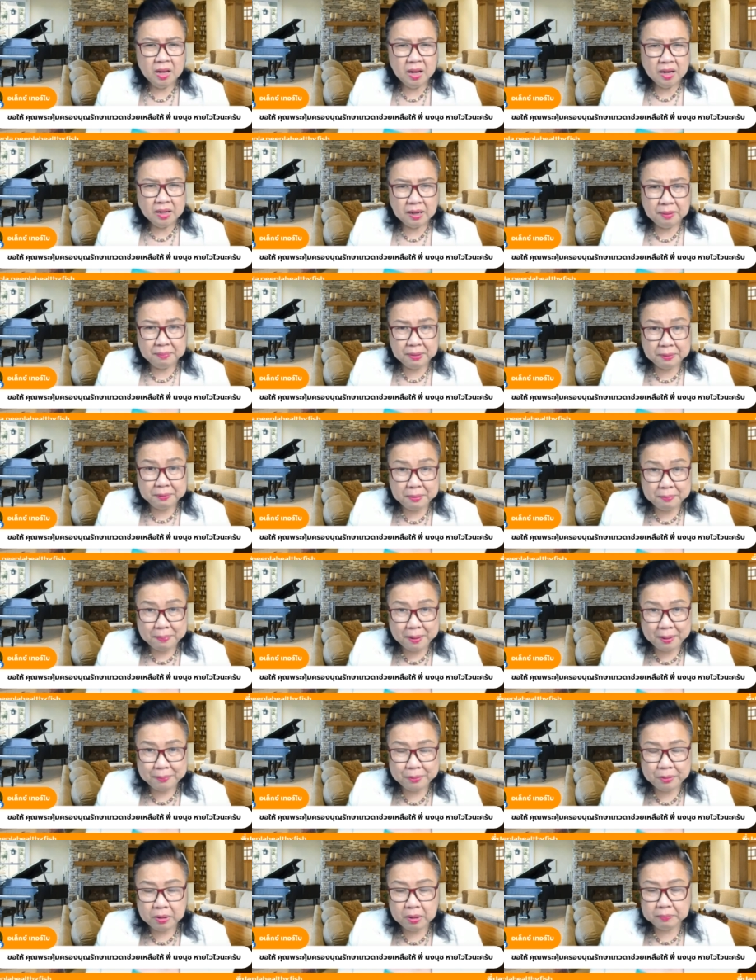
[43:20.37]
ทำไมพี่ป้าพู
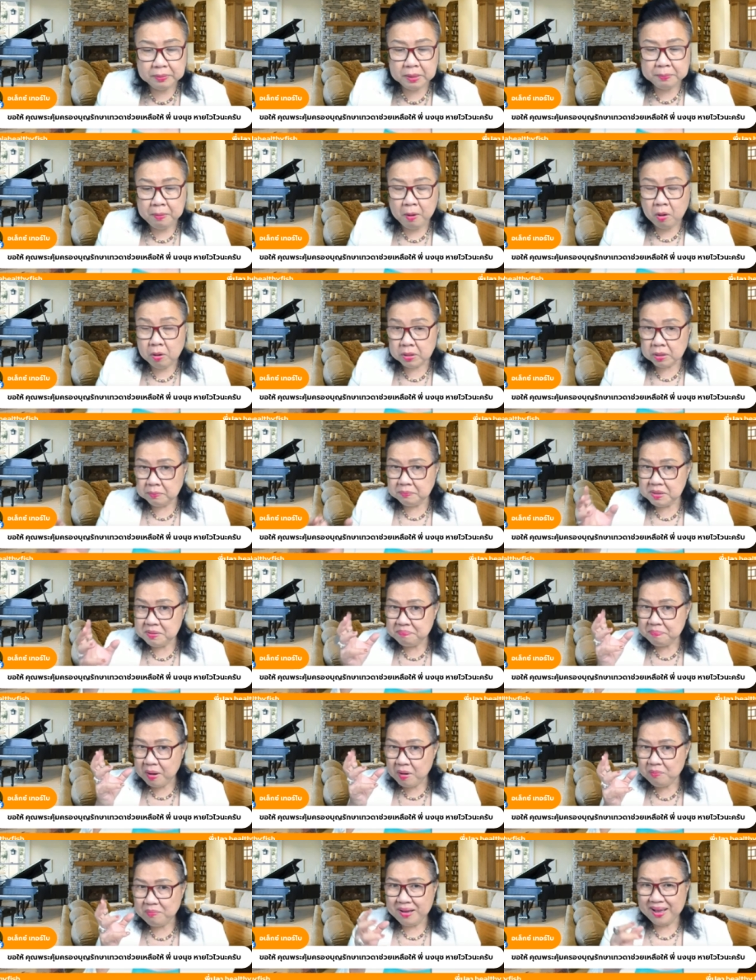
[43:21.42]
ดคำนี้พอเรามีเป้า
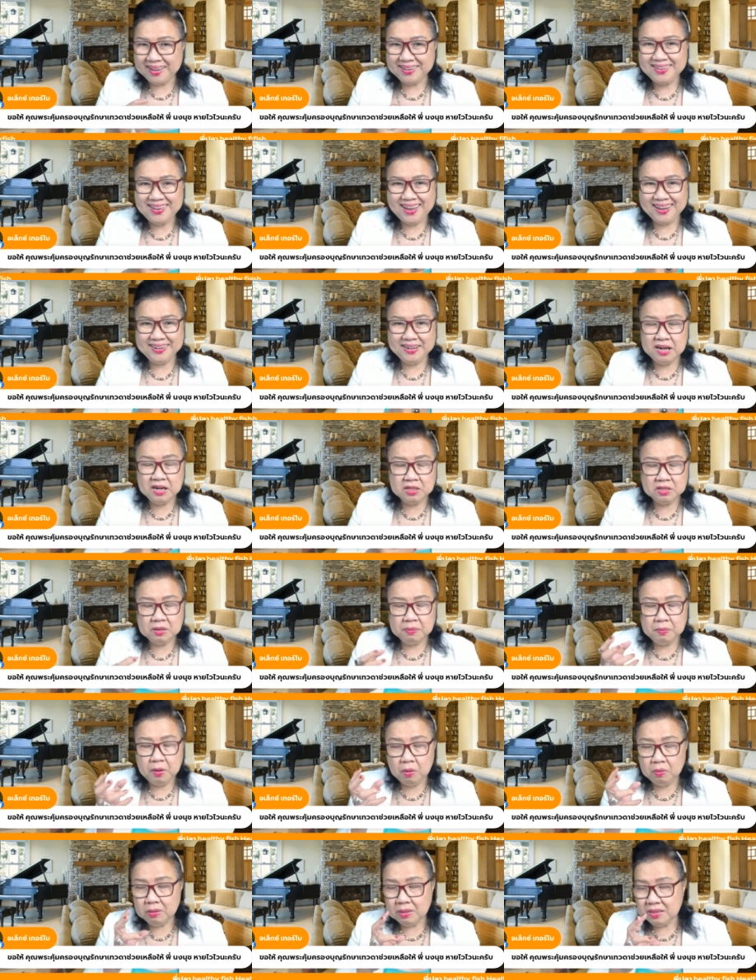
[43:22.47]
หมายใหญ่แล้วเราจะมอง
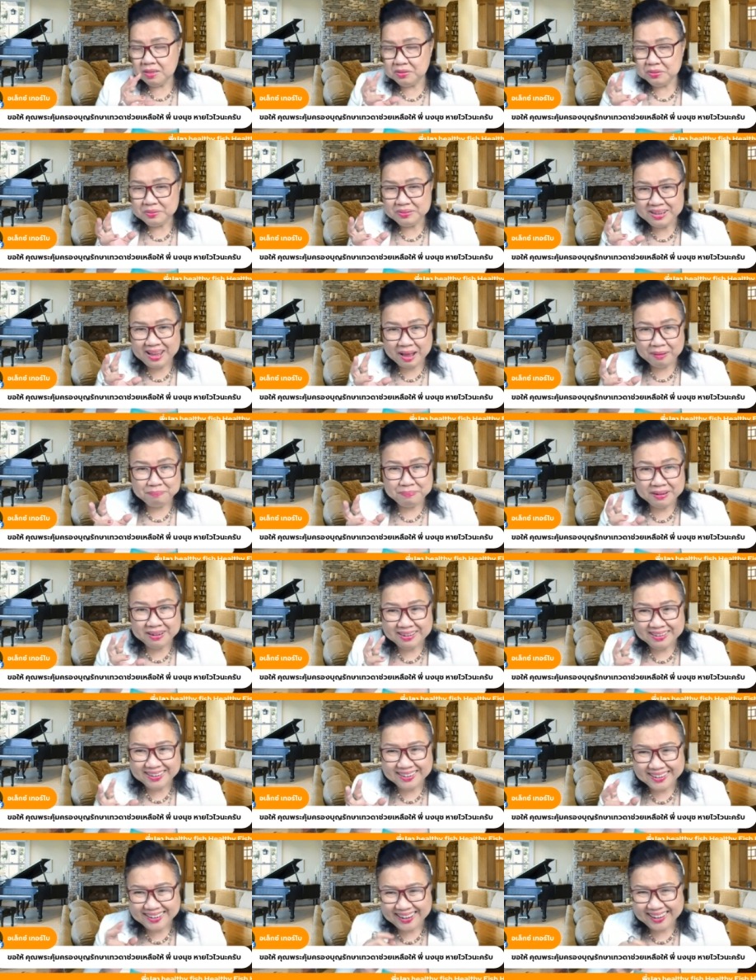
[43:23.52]
เรื่องทุกอย่างเป็นเรื่อง
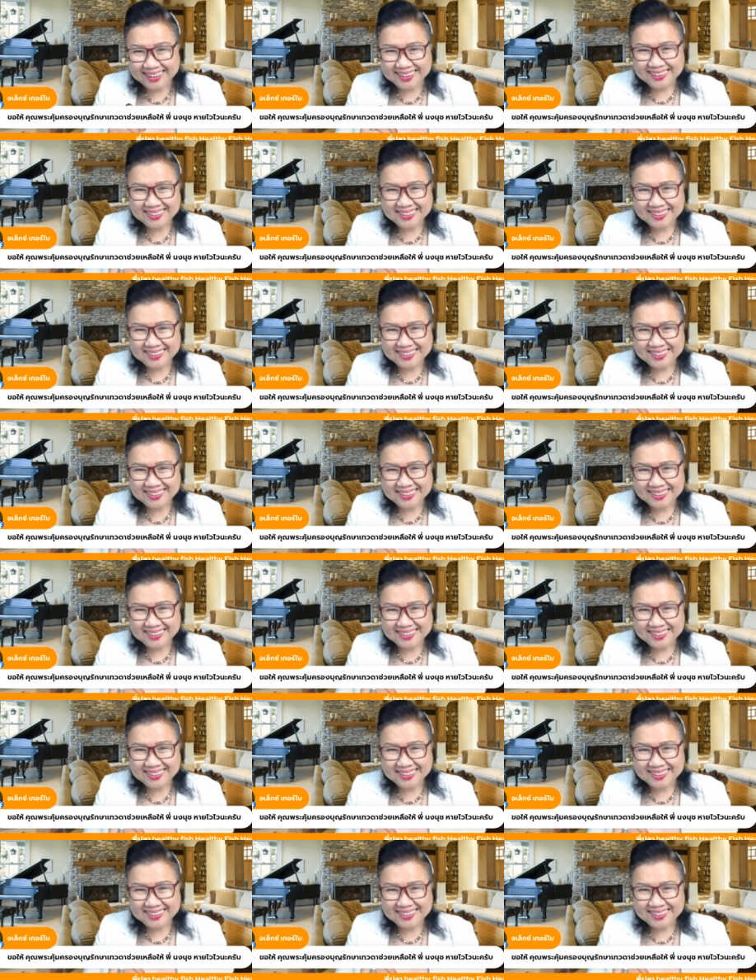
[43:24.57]
เล็ก